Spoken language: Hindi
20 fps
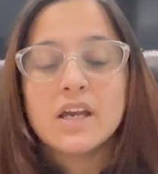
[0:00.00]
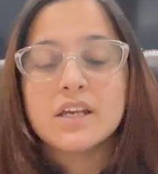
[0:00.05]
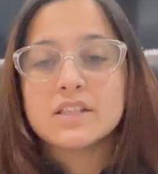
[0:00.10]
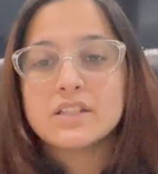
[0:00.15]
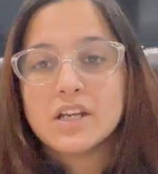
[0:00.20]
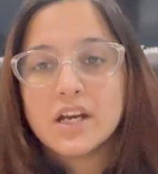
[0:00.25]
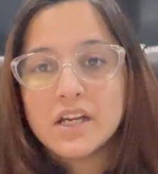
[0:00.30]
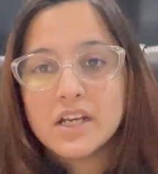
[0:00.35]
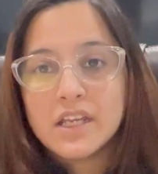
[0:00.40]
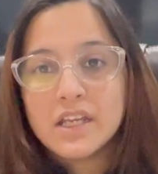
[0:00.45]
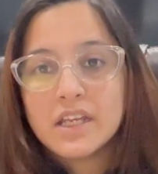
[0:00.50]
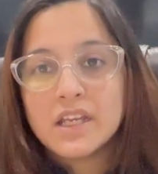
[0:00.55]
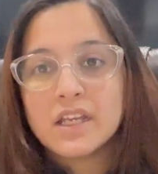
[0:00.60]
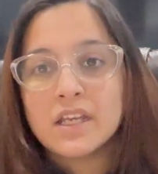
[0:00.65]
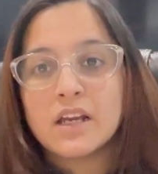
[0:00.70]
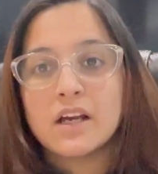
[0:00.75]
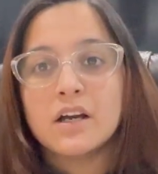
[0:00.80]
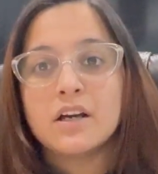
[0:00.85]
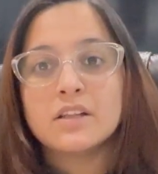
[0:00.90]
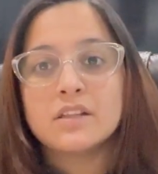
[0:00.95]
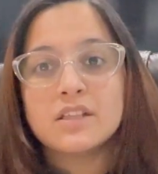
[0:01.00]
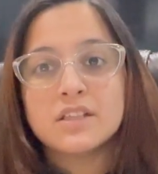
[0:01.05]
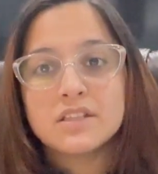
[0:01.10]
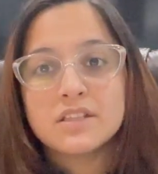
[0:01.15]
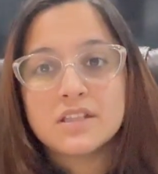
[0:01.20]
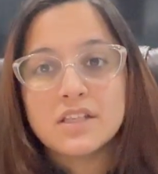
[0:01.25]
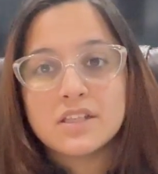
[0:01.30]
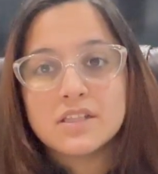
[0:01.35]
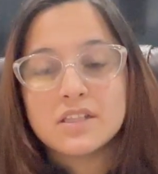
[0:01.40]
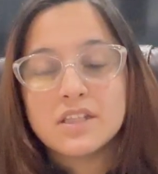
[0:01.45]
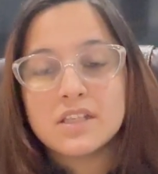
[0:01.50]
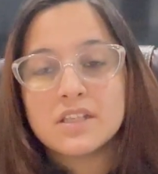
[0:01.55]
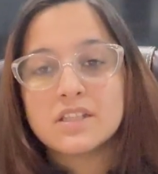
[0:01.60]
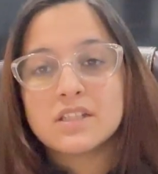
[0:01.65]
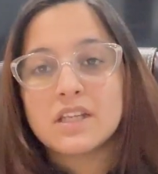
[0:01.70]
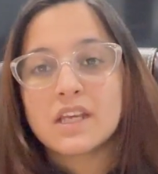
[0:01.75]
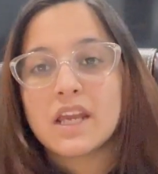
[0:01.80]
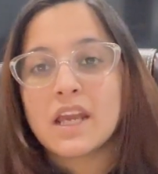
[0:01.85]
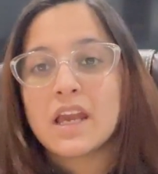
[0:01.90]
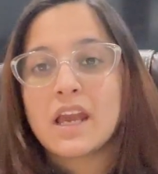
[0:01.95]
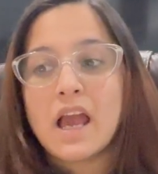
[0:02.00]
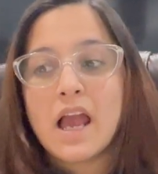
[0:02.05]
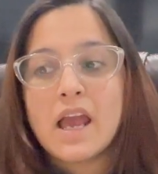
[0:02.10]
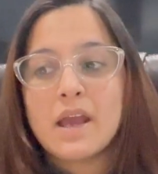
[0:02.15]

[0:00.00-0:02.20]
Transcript: स्टडिंग दिस दिस दिस ठीक है